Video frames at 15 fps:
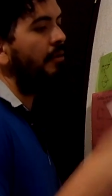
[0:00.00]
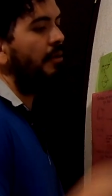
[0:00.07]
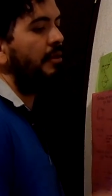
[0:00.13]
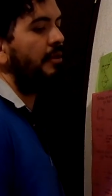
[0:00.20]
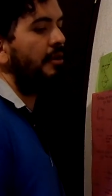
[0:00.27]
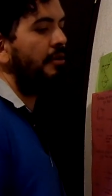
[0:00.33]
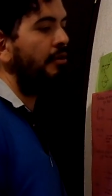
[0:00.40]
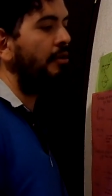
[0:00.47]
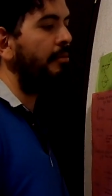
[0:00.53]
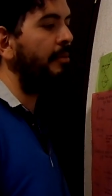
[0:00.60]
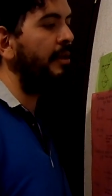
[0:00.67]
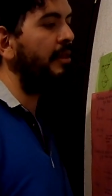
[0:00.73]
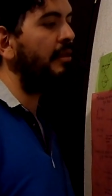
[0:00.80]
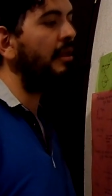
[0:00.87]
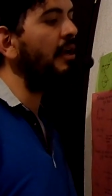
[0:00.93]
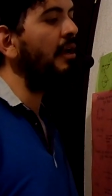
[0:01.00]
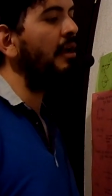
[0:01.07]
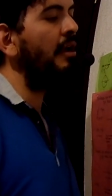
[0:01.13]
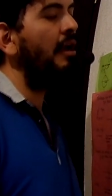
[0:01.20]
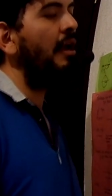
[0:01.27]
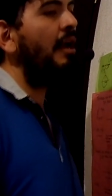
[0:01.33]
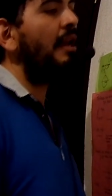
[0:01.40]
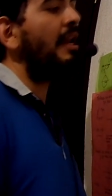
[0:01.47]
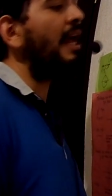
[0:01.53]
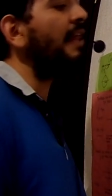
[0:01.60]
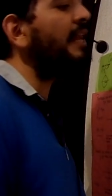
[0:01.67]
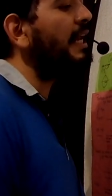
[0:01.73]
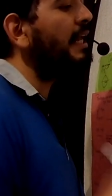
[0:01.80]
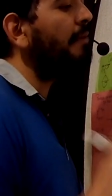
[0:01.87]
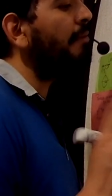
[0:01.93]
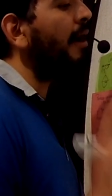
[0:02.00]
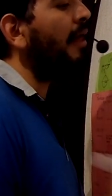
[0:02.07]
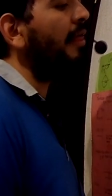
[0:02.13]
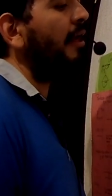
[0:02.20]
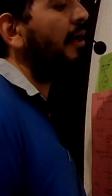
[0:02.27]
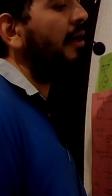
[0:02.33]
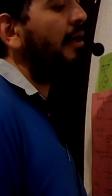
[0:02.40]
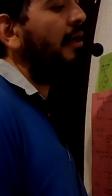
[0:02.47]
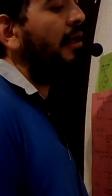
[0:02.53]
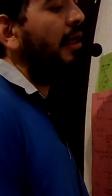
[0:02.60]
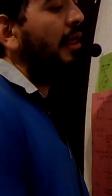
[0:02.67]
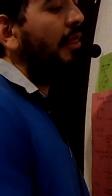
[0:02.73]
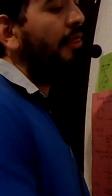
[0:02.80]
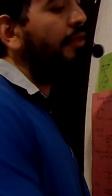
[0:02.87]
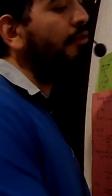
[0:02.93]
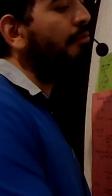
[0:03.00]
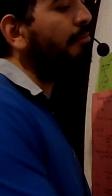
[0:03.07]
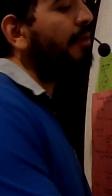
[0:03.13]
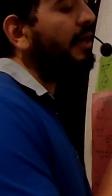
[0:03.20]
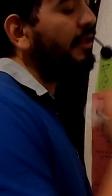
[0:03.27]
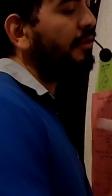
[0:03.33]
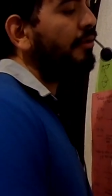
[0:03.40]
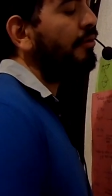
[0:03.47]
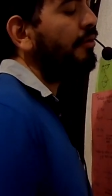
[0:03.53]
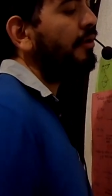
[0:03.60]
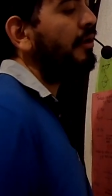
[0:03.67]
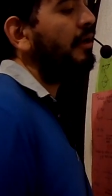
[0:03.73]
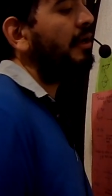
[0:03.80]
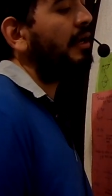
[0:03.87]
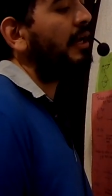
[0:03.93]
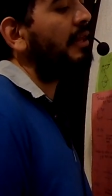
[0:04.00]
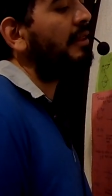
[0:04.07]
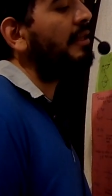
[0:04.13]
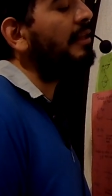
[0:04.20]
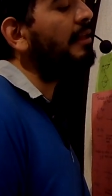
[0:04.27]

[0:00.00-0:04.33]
anteriormente, la derivada de un vector que tiene